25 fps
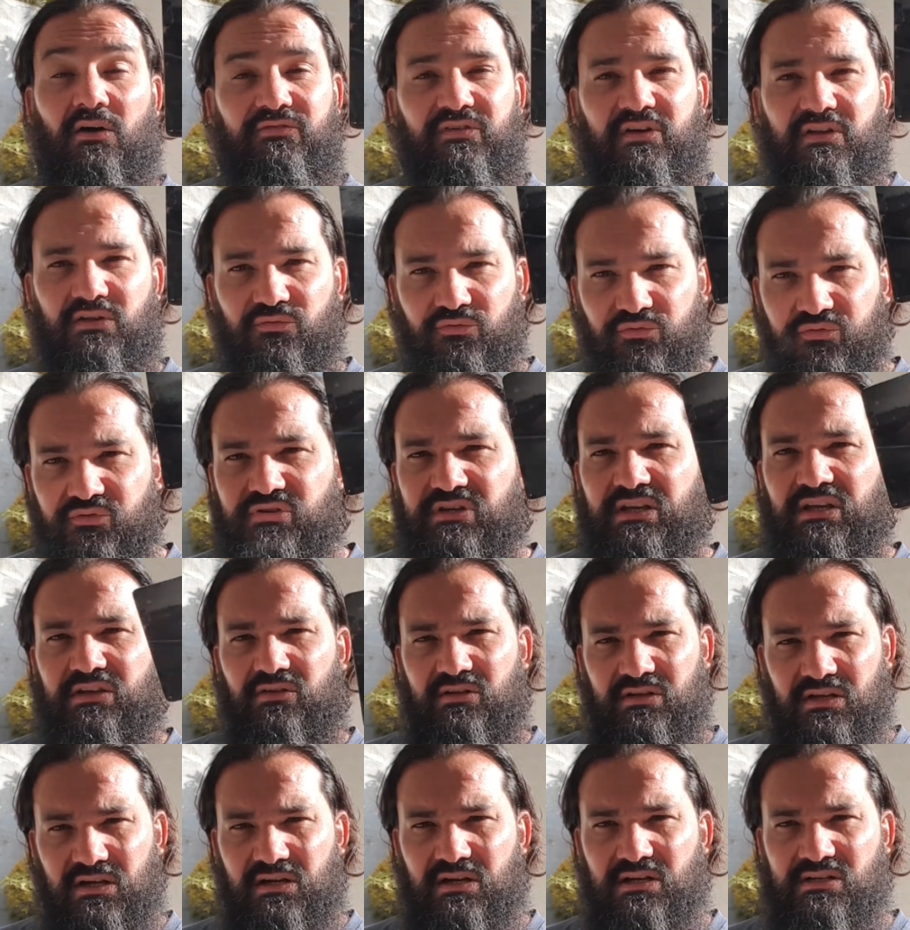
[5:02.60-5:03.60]
en fait, vous êtes
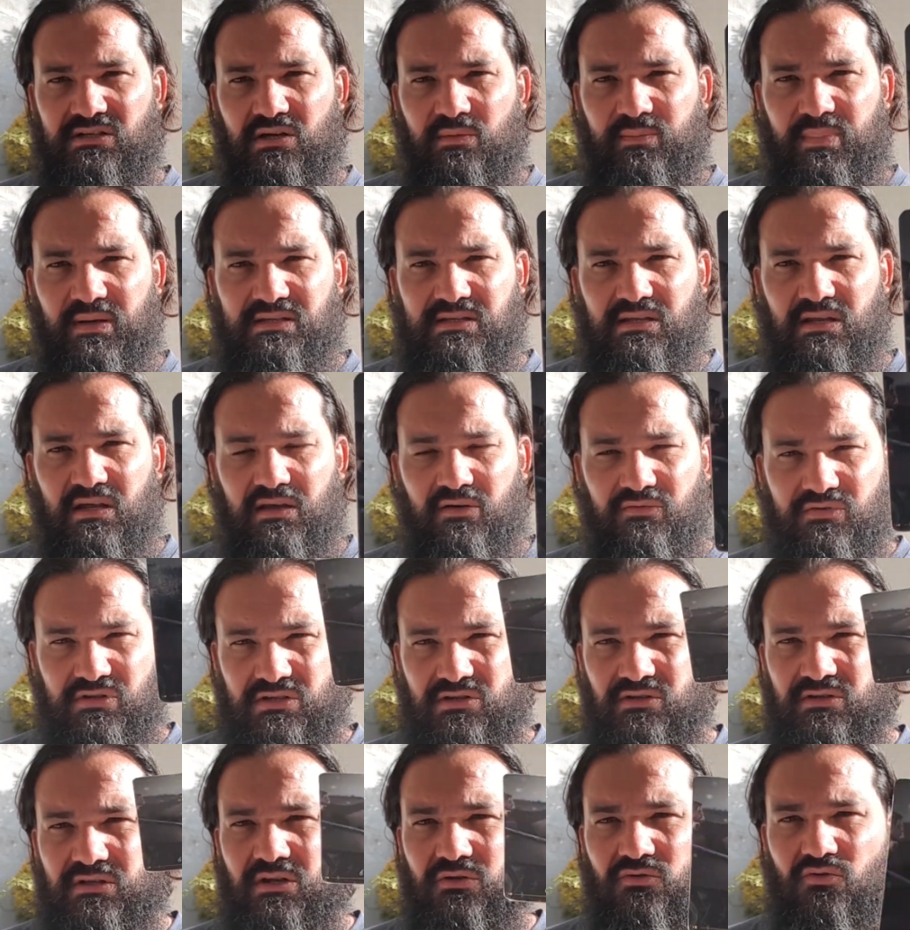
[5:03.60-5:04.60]
en train de laisser le passer derrière, vous
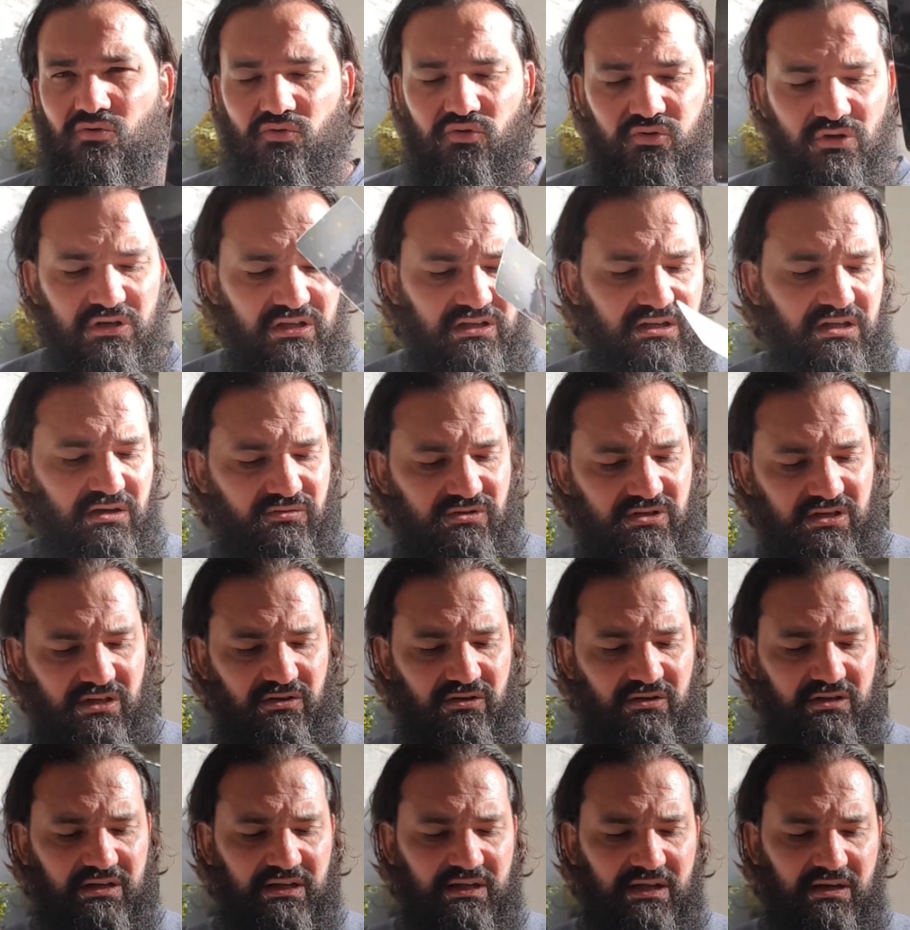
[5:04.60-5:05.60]
êtes en train de tout quitter, vous êtes
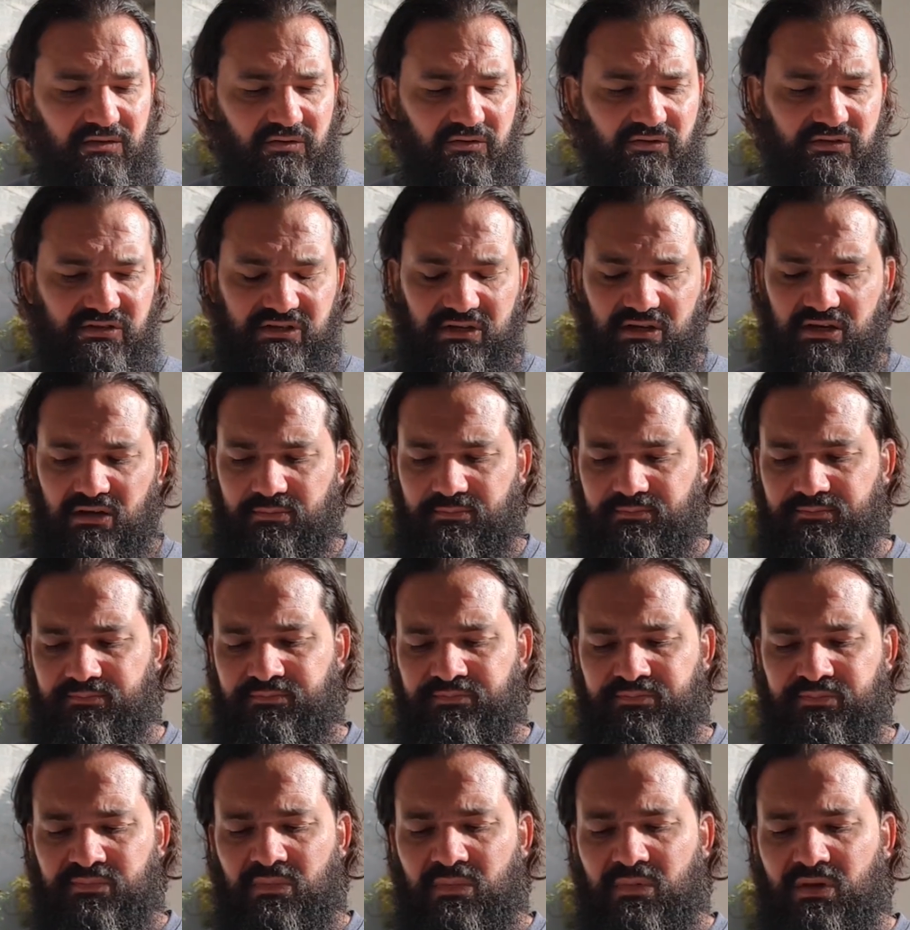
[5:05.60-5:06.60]
en train d'avancer là.
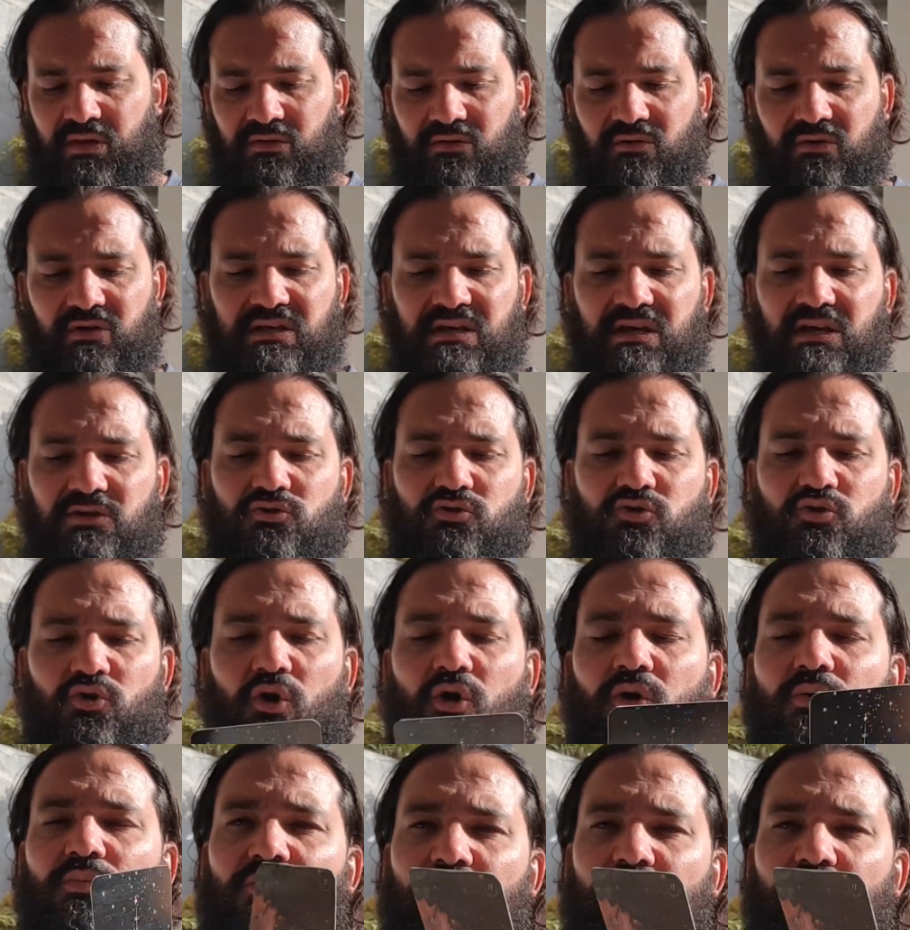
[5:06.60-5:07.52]
Donc il y a du gros